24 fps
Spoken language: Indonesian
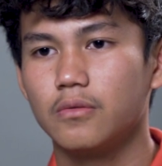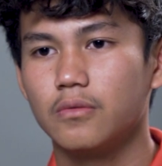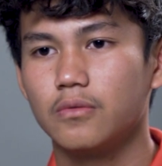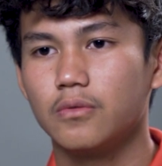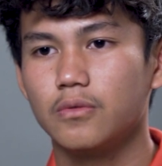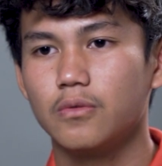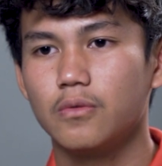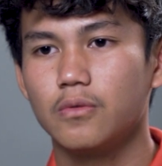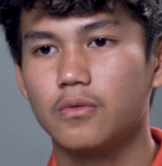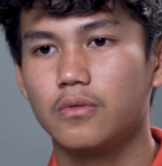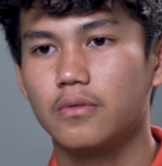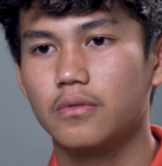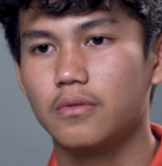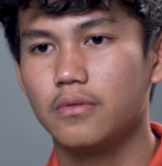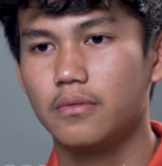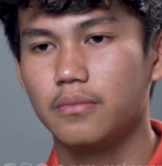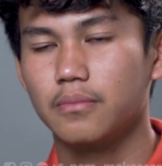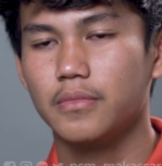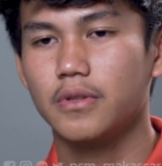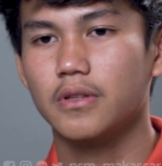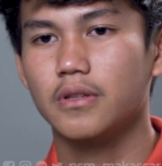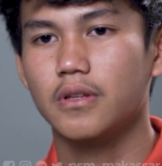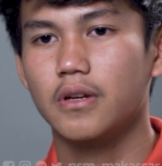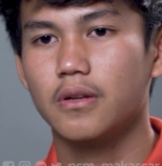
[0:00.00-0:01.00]
untuk
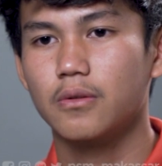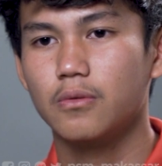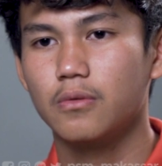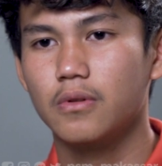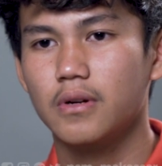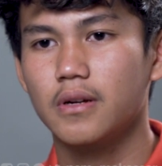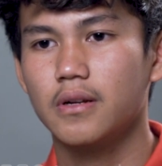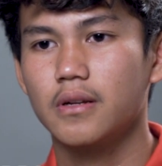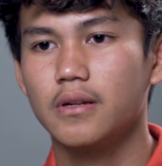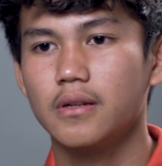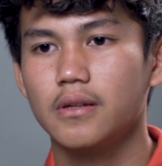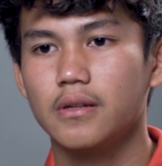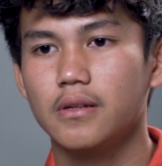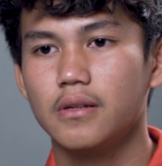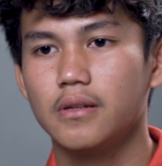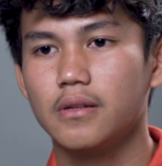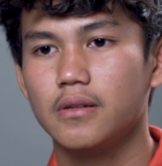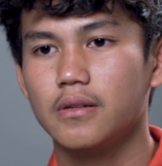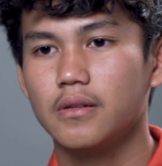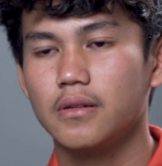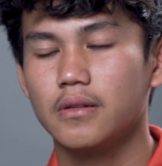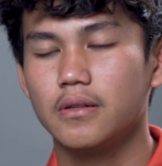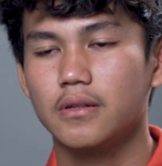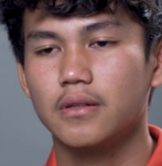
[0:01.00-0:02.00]
minta doa
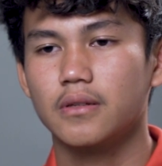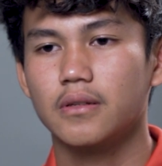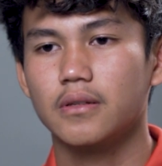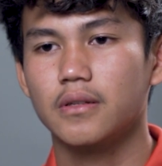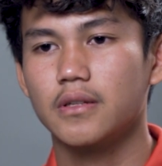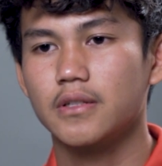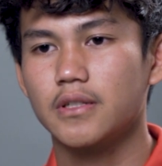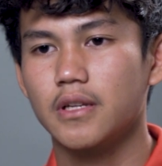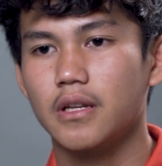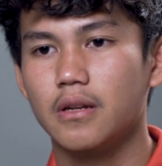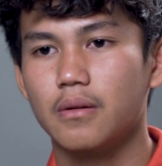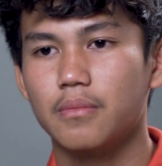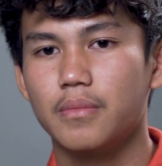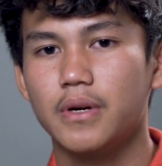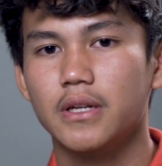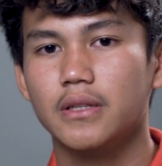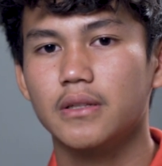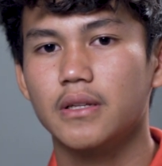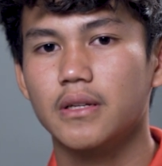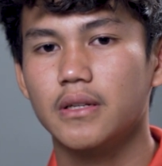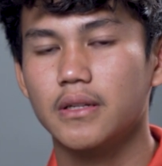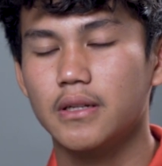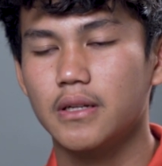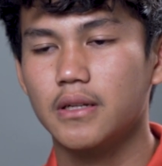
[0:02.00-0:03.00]

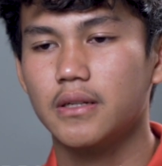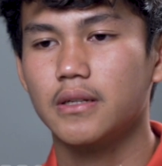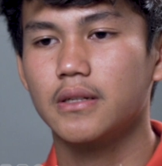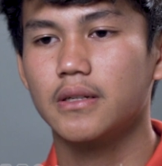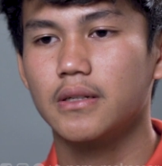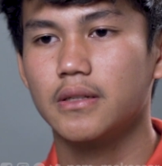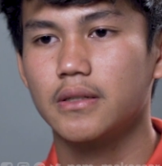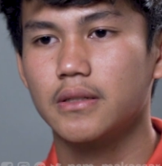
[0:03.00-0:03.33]
keselamatan dan